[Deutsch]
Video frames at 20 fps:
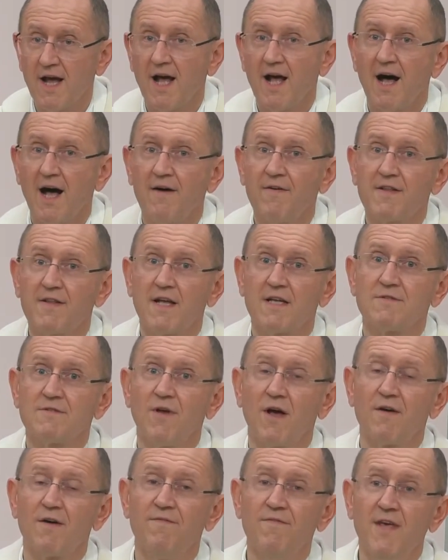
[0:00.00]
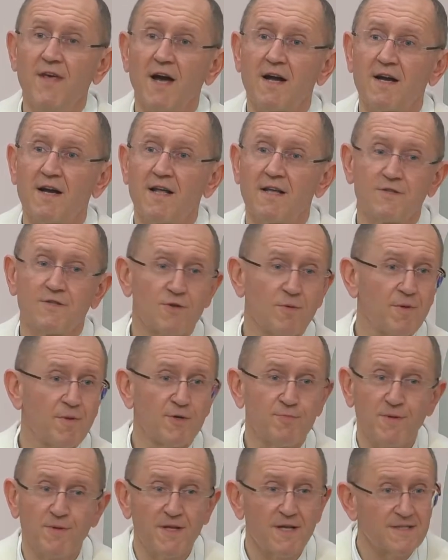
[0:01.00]
Aber dass wir wirklich zum
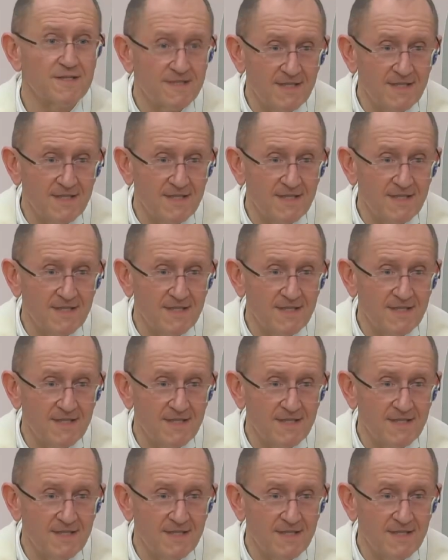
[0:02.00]
Beispiel das